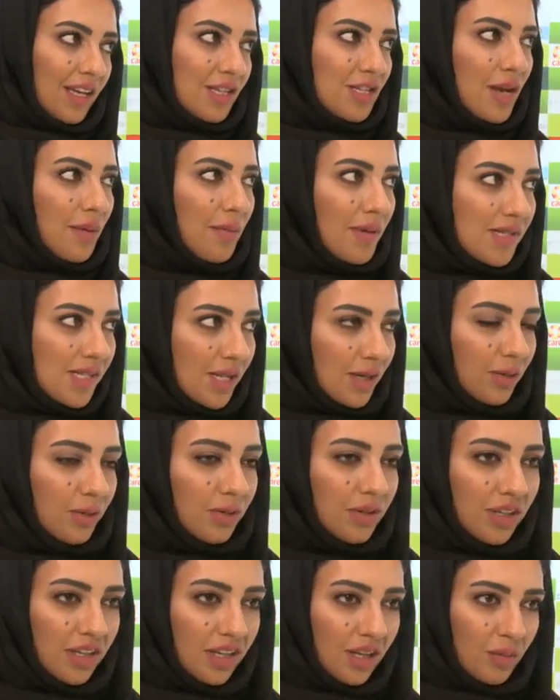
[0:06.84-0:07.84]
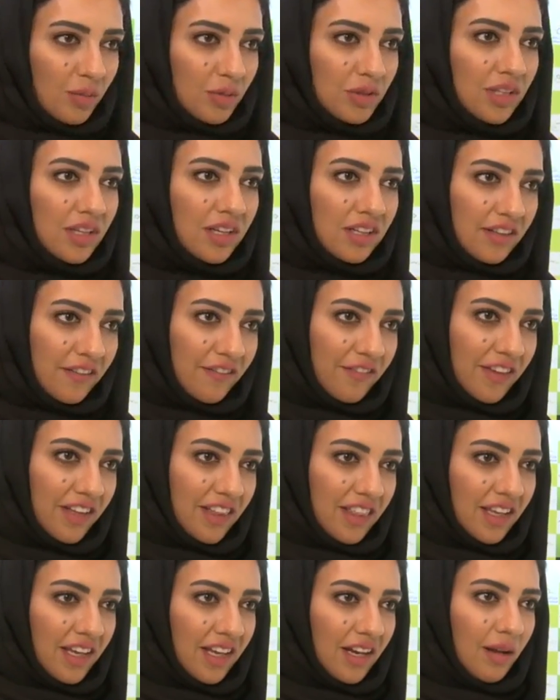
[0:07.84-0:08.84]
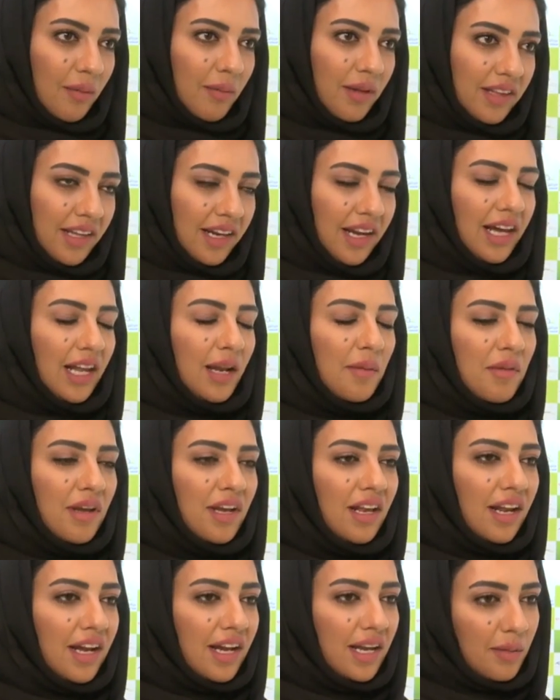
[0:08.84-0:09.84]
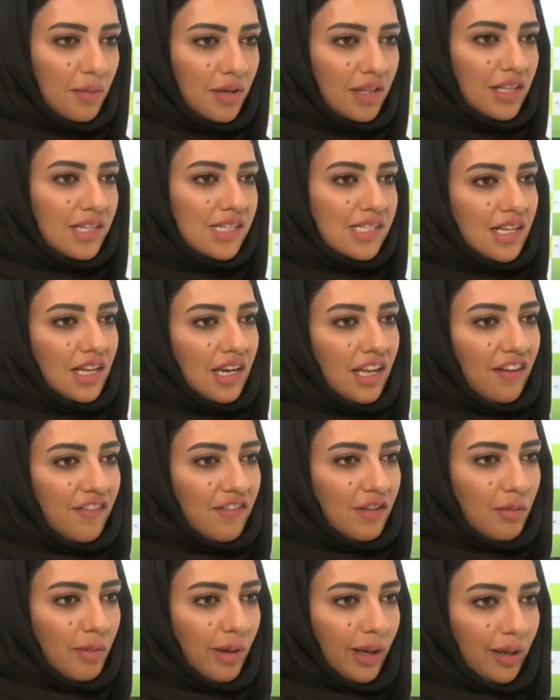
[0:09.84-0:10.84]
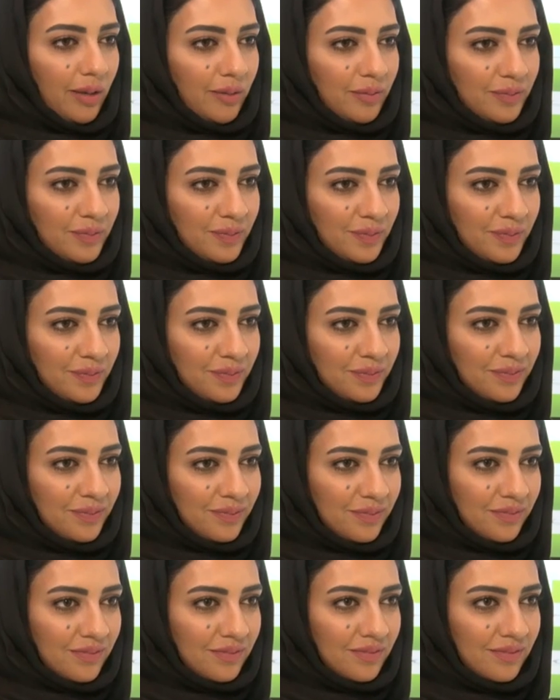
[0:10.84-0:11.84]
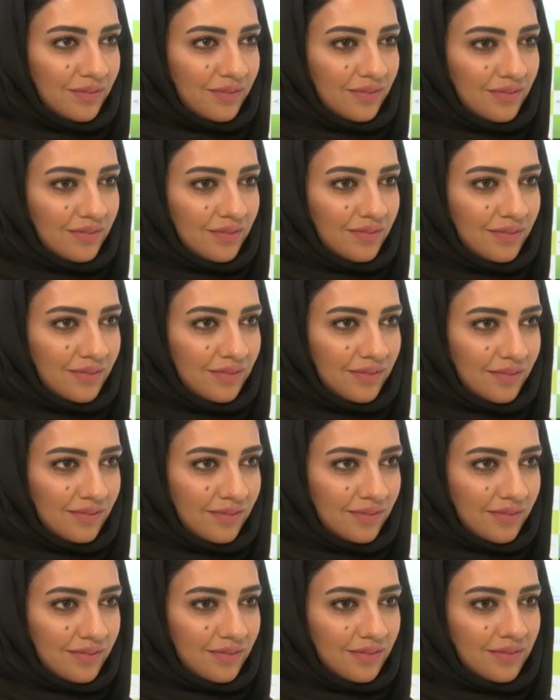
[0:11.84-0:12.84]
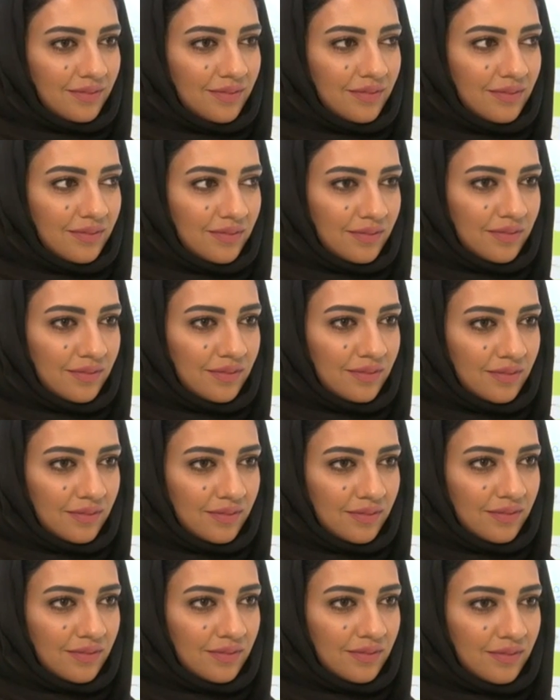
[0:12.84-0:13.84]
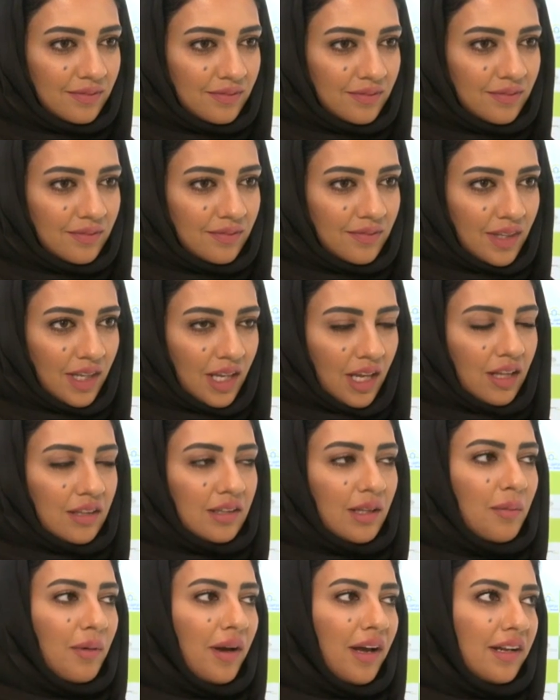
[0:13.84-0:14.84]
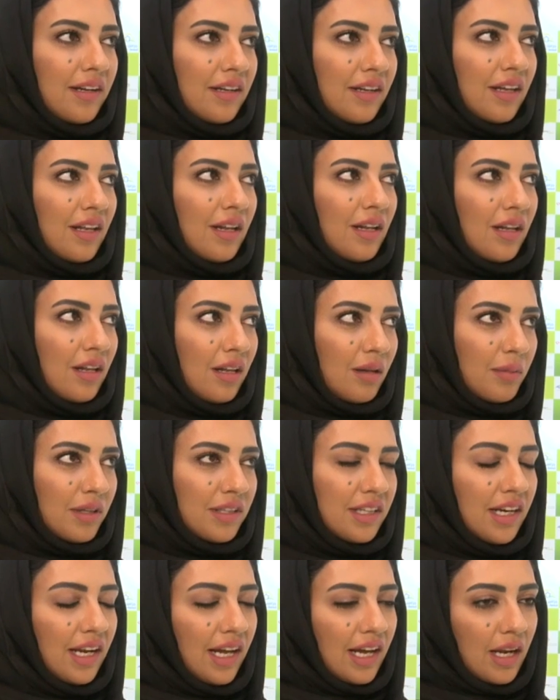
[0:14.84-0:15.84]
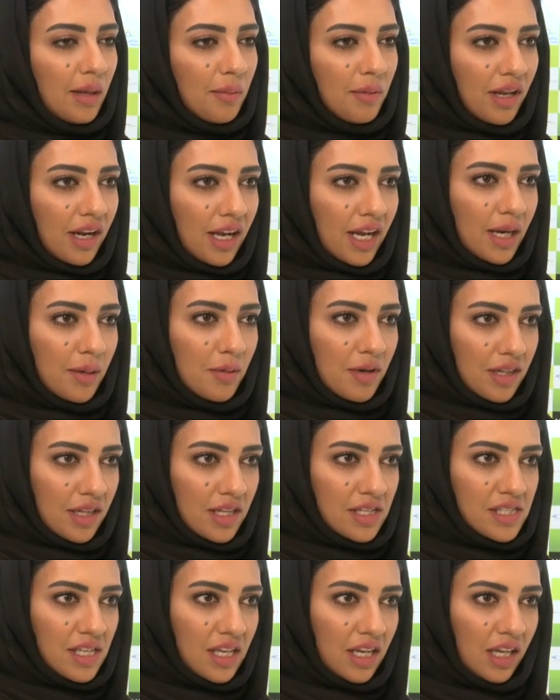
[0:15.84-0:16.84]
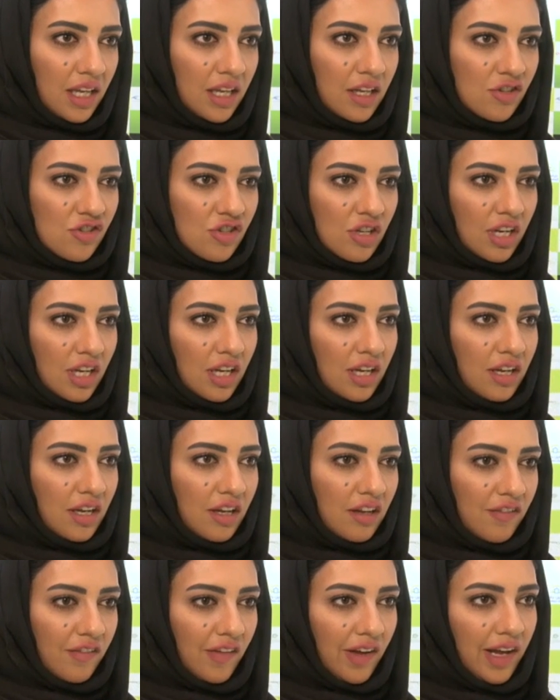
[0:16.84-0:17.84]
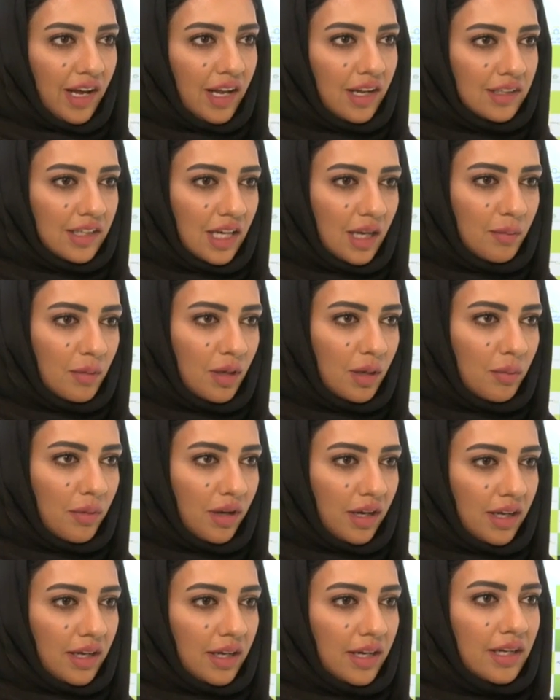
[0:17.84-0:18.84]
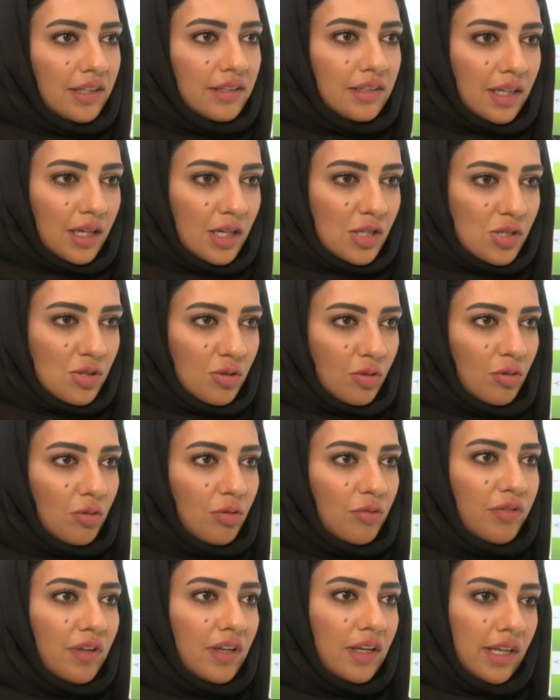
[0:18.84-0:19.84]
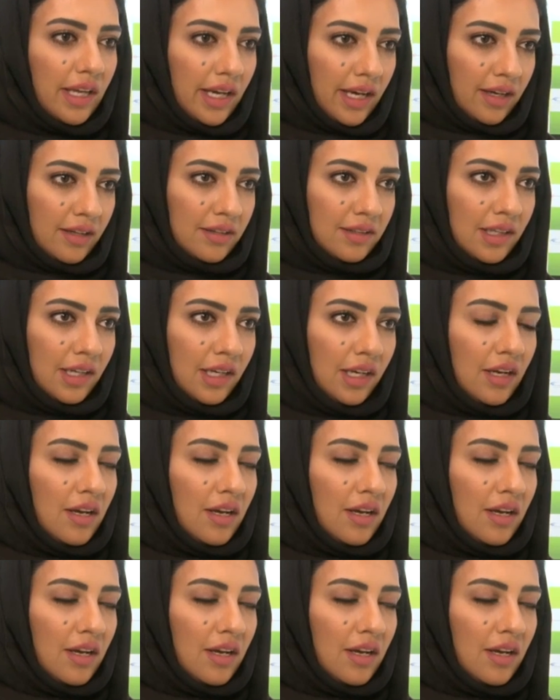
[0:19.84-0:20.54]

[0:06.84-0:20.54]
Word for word: شيماء زرعوني المدير التنفيذي للمدينة العالمية للخدمات الإنسانية في دبي ممكن تخبرينا عن مشاركتكم في المباراة هذا طبعا المدينة العالمية للخدمات الإنسانية شريك فعال دائما مع اندكس وفي ديهاد